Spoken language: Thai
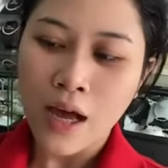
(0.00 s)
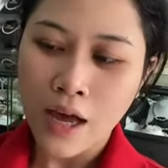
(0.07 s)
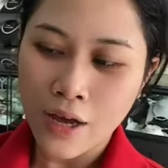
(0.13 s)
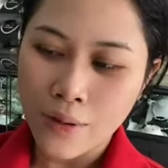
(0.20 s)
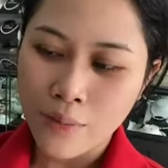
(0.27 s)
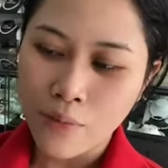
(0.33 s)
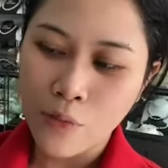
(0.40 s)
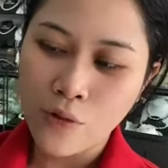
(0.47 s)

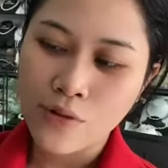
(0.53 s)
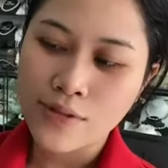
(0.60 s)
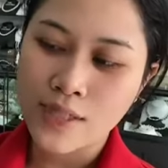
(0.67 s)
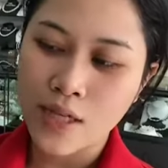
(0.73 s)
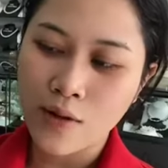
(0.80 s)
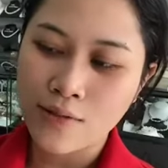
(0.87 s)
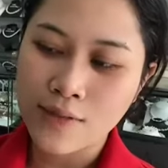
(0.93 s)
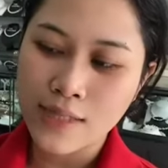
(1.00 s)
ไข่มุก
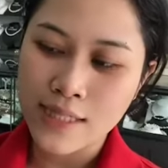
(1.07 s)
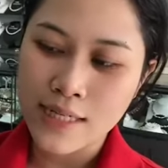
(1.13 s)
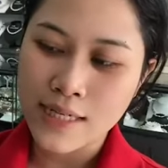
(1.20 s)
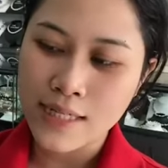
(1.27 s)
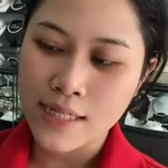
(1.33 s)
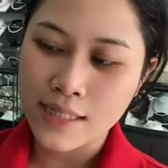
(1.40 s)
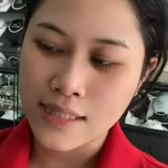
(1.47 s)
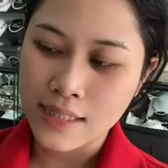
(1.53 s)
เซาซี
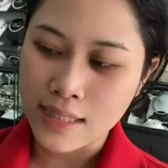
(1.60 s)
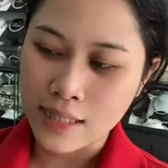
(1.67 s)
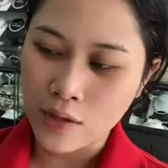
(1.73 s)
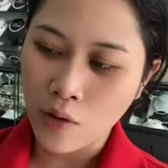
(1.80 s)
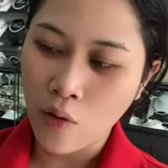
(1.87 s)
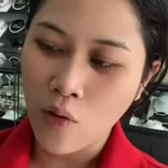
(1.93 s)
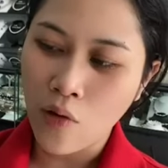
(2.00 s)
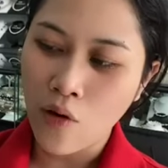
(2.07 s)
สี
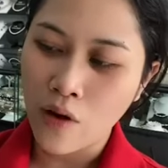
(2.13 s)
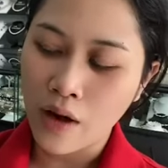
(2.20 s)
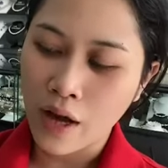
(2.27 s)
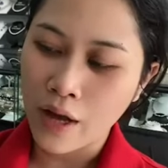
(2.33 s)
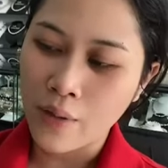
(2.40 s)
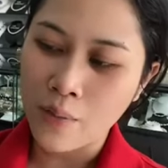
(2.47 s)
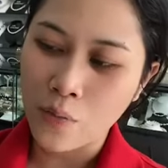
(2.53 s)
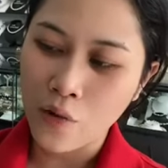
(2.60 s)
ทอง
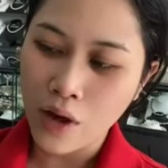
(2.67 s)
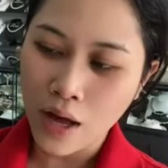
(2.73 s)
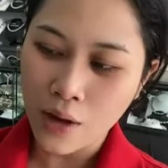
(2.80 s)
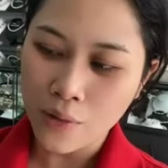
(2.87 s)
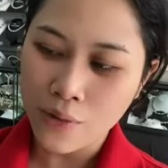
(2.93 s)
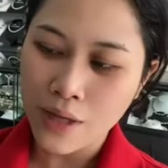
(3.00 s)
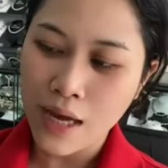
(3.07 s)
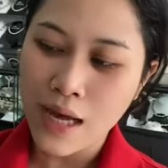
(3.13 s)
ไข่มุกอา
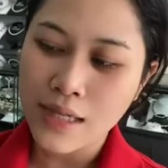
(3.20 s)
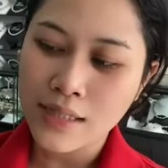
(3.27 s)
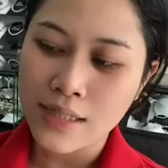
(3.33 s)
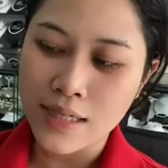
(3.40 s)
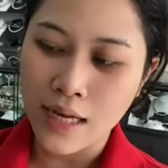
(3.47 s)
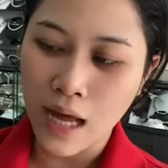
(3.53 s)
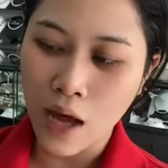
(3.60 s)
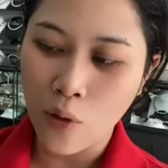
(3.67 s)
กวย่า
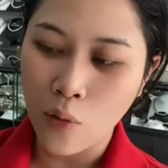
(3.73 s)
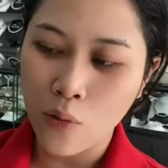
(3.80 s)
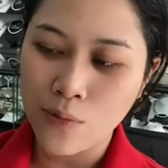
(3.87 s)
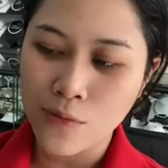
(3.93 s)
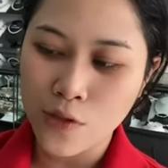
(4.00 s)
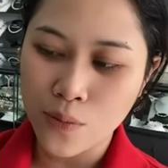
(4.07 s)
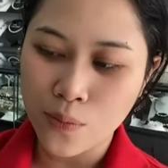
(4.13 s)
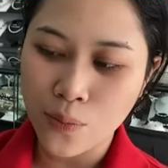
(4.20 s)
สีขาวอ
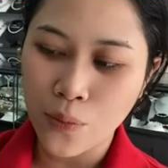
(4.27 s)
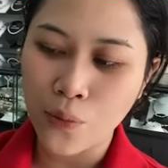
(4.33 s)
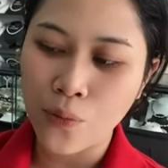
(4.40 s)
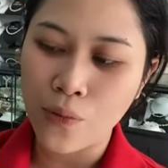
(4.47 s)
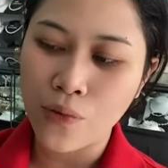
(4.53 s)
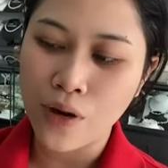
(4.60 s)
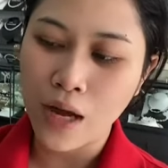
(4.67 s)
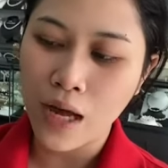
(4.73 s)
มชมพู
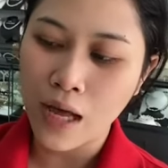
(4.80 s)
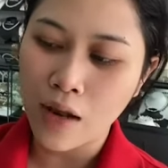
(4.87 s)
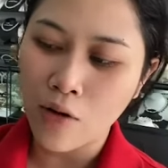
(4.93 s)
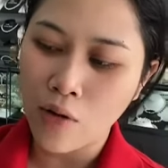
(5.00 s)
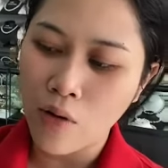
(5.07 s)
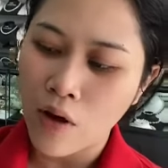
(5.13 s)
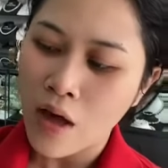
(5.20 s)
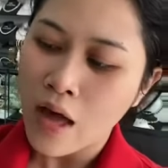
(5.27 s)
นะคะ
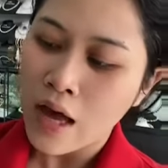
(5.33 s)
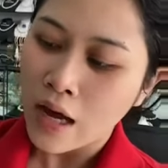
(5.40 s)
แล้วก็